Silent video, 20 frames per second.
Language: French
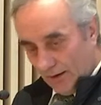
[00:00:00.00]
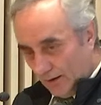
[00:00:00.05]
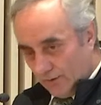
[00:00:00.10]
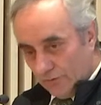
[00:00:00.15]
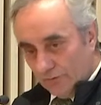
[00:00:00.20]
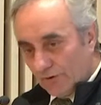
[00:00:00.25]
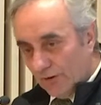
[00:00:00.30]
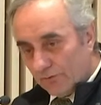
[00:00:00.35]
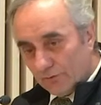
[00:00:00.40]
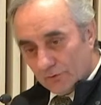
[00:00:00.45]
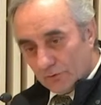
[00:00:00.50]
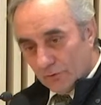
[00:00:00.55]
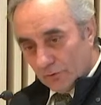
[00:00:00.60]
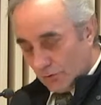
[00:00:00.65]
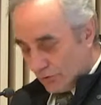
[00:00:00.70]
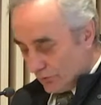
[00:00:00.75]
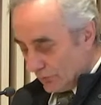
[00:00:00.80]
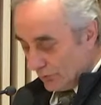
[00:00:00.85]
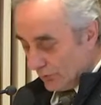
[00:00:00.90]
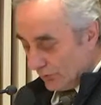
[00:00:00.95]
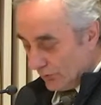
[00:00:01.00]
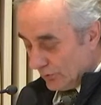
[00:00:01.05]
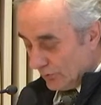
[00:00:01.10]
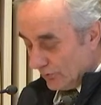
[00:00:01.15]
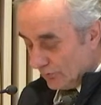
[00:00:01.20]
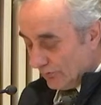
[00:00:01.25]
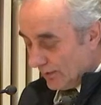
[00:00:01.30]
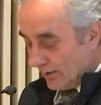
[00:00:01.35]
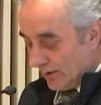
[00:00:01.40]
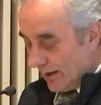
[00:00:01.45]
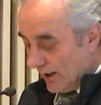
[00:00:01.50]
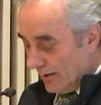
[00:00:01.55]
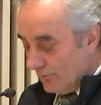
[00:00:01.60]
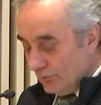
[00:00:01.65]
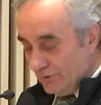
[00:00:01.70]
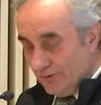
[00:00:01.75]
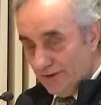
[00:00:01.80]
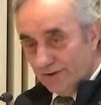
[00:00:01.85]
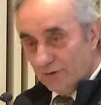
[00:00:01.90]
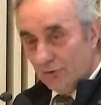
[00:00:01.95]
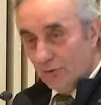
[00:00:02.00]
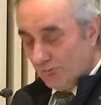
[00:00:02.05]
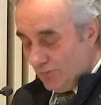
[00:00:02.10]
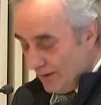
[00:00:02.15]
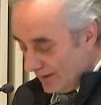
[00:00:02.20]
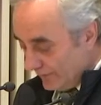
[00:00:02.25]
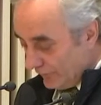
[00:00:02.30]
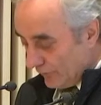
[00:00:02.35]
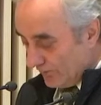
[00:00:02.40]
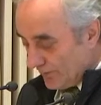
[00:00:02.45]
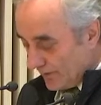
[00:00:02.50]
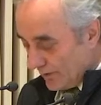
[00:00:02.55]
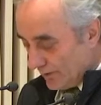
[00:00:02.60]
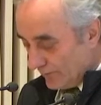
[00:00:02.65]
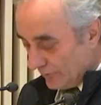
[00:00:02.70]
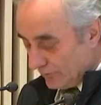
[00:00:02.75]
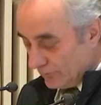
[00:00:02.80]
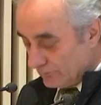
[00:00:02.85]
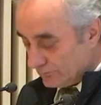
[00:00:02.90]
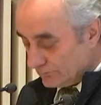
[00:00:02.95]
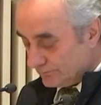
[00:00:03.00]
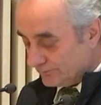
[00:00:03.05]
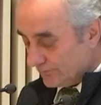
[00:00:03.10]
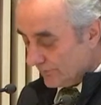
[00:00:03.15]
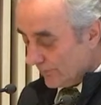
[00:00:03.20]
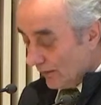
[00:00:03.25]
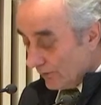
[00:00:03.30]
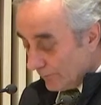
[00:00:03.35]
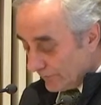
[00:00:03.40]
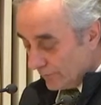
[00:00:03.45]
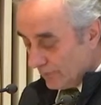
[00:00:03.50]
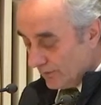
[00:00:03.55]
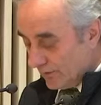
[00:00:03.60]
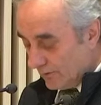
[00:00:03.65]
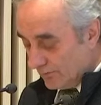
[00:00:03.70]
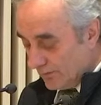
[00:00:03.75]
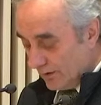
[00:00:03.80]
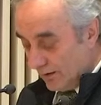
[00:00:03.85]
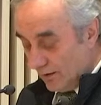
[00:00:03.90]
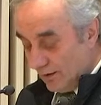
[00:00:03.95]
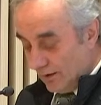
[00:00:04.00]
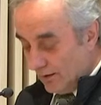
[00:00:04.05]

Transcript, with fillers: Nous avons donc euh, à mener de belles opérations, ensemble.